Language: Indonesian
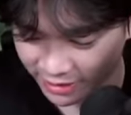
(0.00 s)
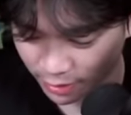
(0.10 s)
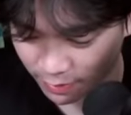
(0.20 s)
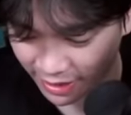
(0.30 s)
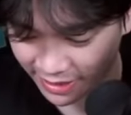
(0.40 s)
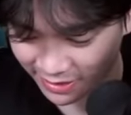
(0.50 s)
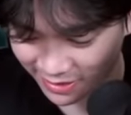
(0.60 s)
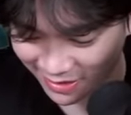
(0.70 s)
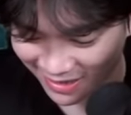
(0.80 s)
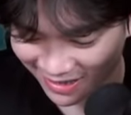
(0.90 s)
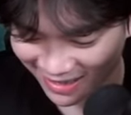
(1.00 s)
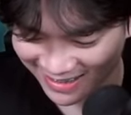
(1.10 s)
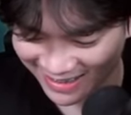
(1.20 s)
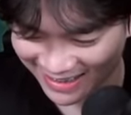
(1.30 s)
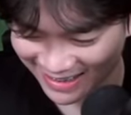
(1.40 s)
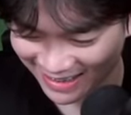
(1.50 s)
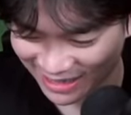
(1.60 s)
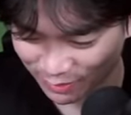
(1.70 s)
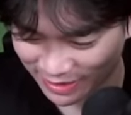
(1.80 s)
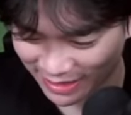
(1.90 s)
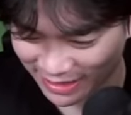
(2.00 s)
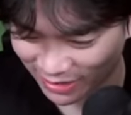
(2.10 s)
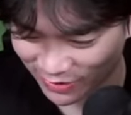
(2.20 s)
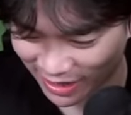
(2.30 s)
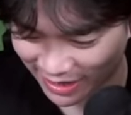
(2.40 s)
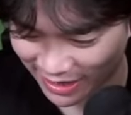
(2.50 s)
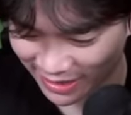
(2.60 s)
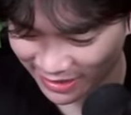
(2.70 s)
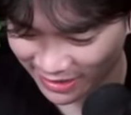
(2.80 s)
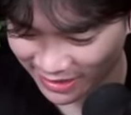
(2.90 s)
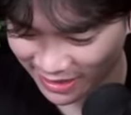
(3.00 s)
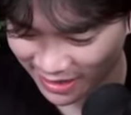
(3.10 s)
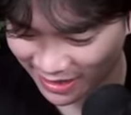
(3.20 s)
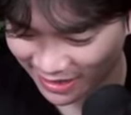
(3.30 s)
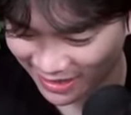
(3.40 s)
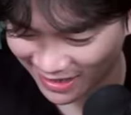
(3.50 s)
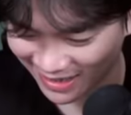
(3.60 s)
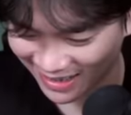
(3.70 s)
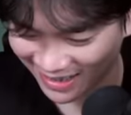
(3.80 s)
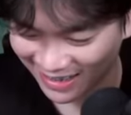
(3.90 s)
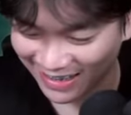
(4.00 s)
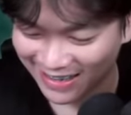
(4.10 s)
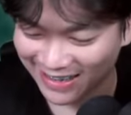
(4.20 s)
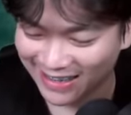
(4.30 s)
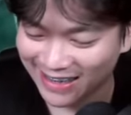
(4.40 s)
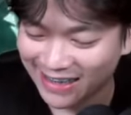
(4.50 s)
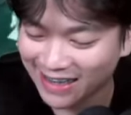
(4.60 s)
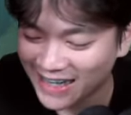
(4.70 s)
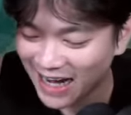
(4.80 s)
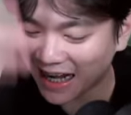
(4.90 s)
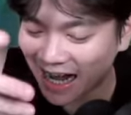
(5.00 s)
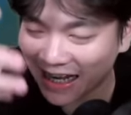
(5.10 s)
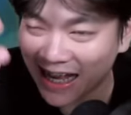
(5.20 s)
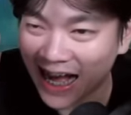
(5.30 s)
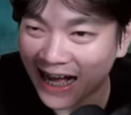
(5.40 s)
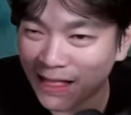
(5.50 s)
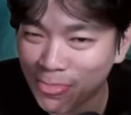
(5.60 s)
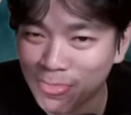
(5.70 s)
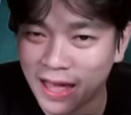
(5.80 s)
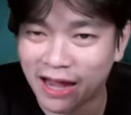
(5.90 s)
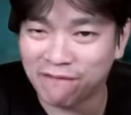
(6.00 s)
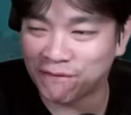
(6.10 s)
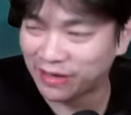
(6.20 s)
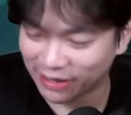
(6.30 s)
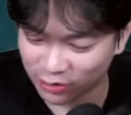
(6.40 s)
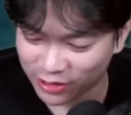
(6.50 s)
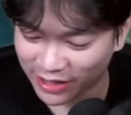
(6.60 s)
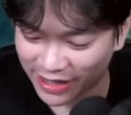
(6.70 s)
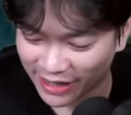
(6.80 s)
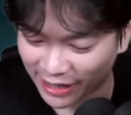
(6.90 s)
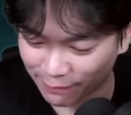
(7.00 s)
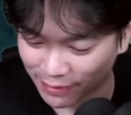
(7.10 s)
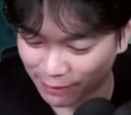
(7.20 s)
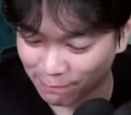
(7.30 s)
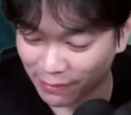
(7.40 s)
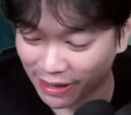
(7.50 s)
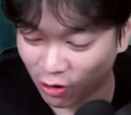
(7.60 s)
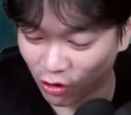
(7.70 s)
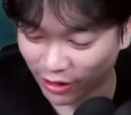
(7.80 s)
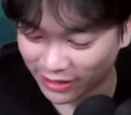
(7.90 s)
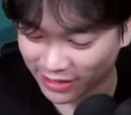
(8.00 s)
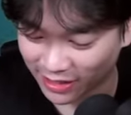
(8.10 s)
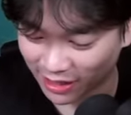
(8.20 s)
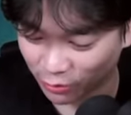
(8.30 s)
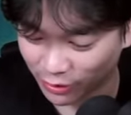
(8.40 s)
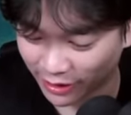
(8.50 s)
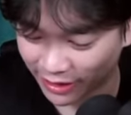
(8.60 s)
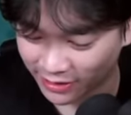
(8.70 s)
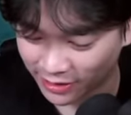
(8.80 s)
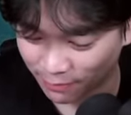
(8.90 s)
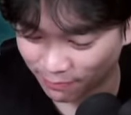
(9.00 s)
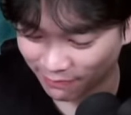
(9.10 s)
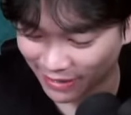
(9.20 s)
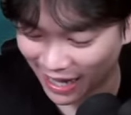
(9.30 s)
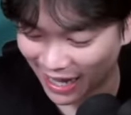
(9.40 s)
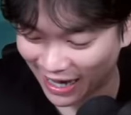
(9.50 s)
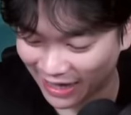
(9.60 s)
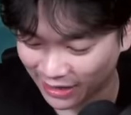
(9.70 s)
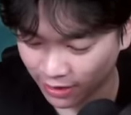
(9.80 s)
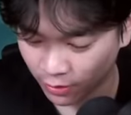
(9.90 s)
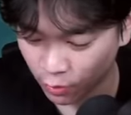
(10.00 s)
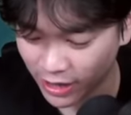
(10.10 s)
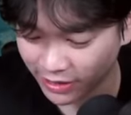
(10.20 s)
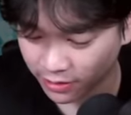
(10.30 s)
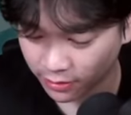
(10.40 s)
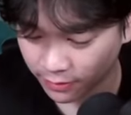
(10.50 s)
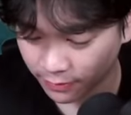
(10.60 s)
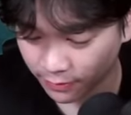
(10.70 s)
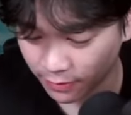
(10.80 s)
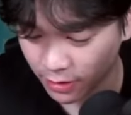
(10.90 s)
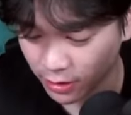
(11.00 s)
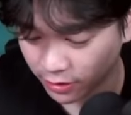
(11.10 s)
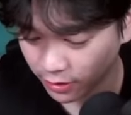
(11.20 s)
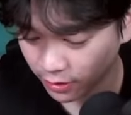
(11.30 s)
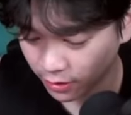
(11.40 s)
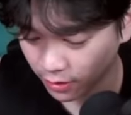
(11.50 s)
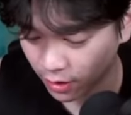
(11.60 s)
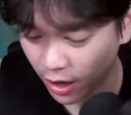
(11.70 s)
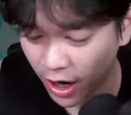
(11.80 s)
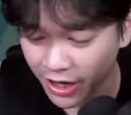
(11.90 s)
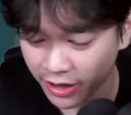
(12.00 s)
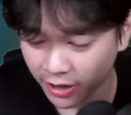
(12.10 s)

sabar guys Anjir, coba skill satunya lagi ya Sat. Dia kayak efeknya tuh sedikit mirip recall ya skill satunya ya Sem, nah kan Oh nice Uy, uh, uy